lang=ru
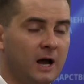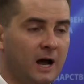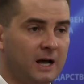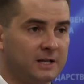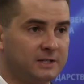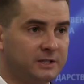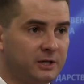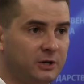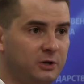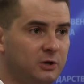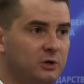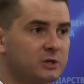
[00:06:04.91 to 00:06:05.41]
А
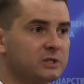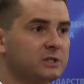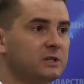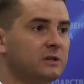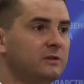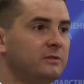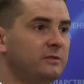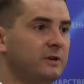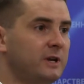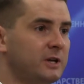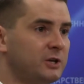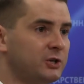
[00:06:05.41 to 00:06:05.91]

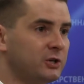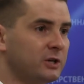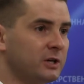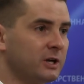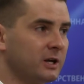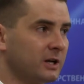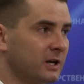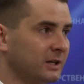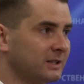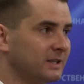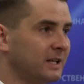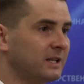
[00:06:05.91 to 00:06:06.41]
серьезные вещи,
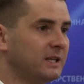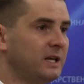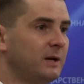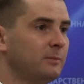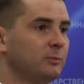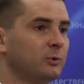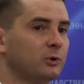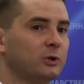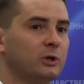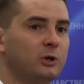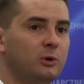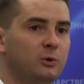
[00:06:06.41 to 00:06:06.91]
когда
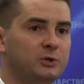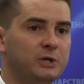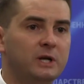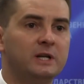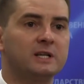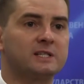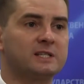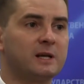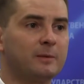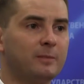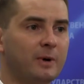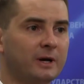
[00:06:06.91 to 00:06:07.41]
гибнут люди
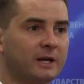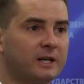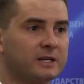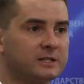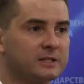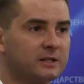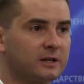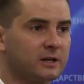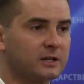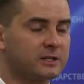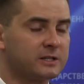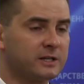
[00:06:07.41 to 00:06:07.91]
или собаки
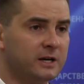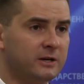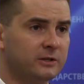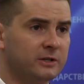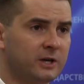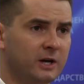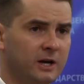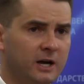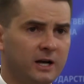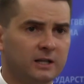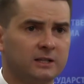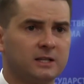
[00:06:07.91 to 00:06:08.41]
загрызают,
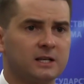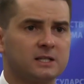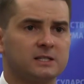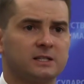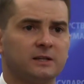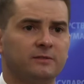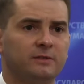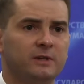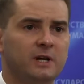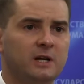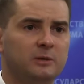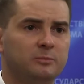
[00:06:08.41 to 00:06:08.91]
это
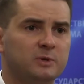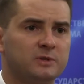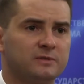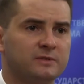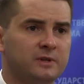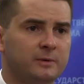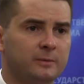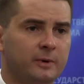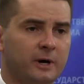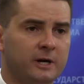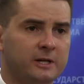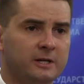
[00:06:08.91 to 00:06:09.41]
оставляет без
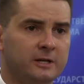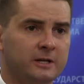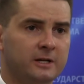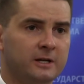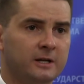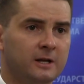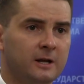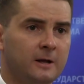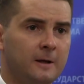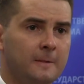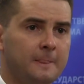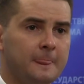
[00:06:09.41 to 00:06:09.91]
внимания.
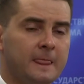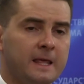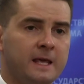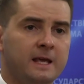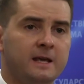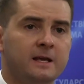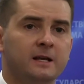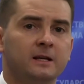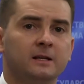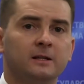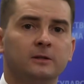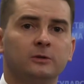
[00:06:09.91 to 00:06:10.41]

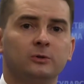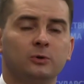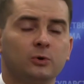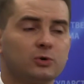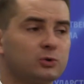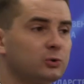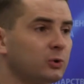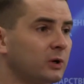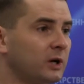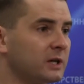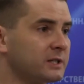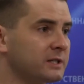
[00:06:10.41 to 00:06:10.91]
И то,
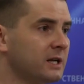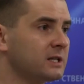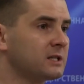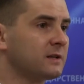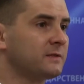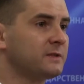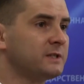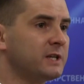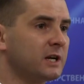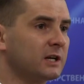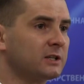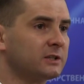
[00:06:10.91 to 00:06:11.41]
что
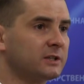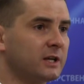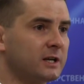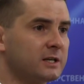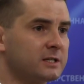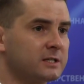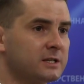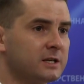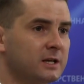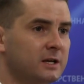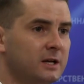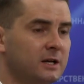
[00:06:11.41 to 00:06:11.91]
касается всех
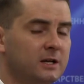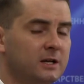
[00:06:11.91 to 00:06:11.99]
нас.